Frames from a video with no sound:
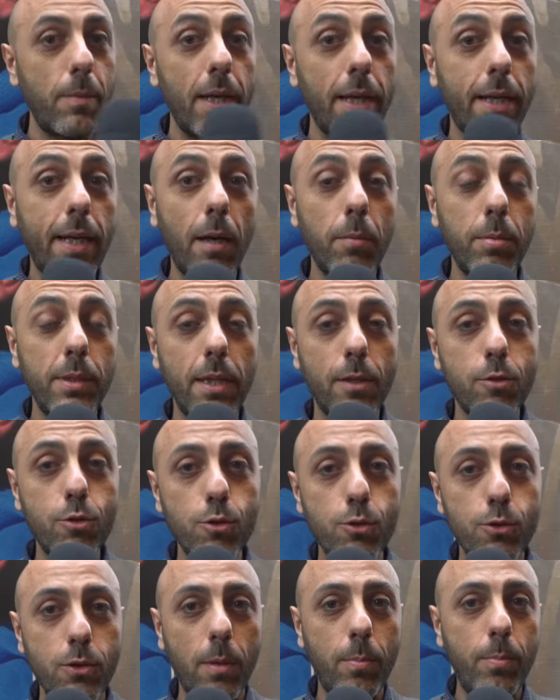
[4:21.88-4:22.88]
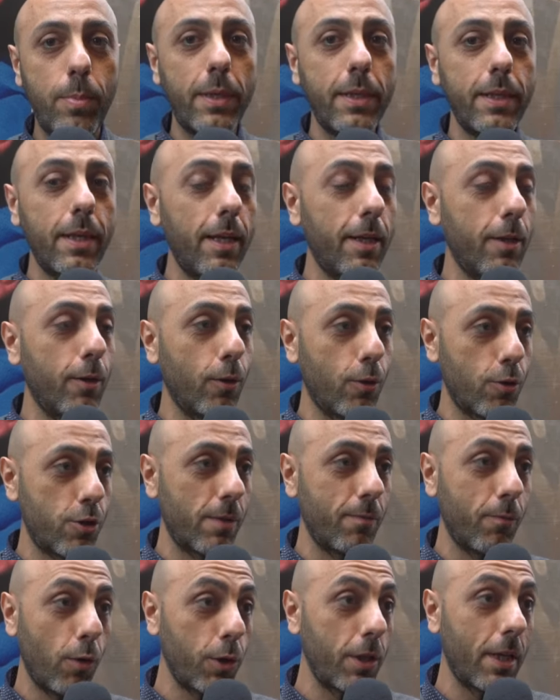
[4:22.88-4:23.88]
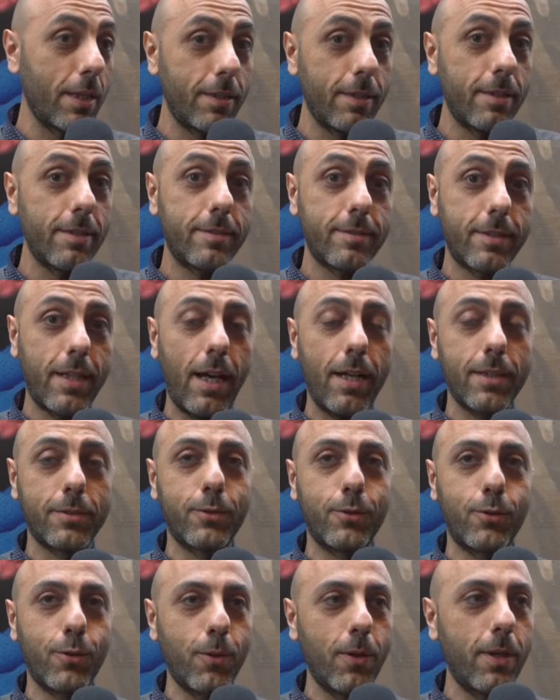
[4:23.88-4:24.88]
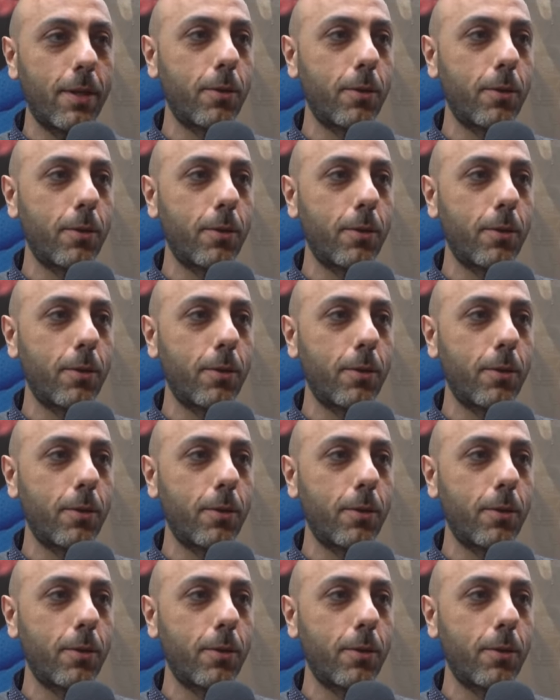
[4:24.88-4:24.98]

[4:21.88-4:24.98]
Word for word: Beh, capita giusto a pennello, c'è voglia di riscatto.